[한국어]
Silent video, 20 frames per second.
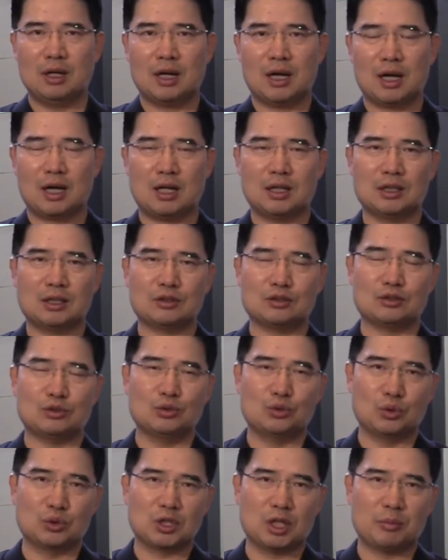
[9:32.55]

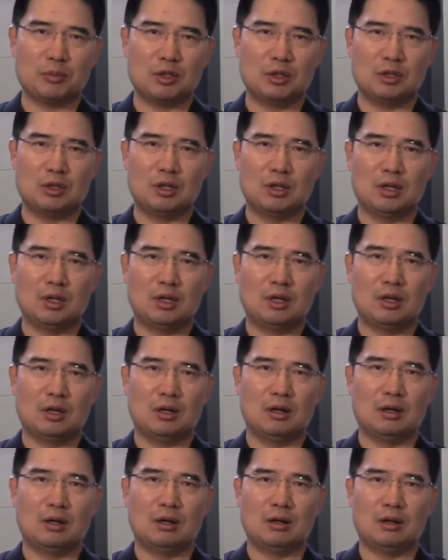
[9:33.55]
하나님께서는 요셉을
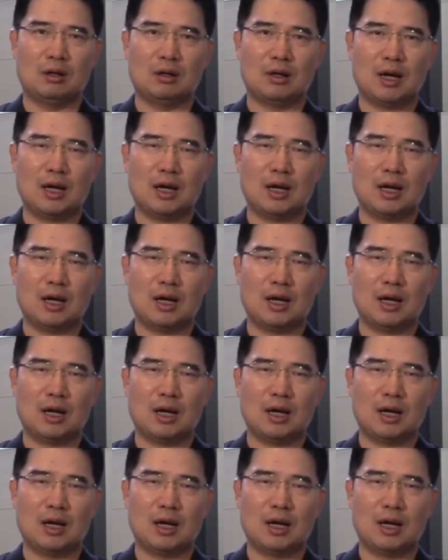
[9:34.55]
어,